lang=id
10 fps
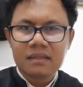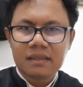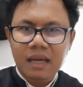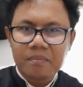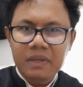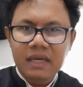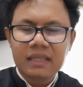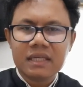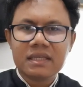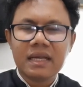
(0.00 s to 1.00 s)
tetapi
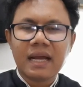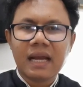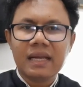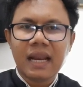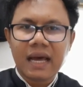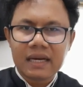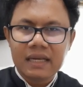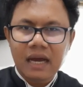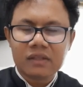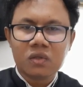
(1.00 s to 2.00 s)
kita seringkali
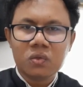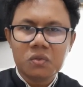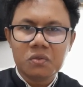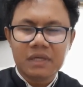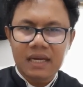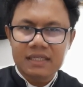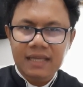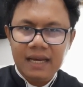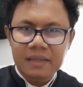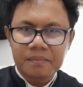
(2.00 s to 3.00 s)
lari atau turun dari
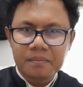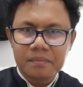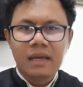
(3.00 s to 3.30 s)
salib.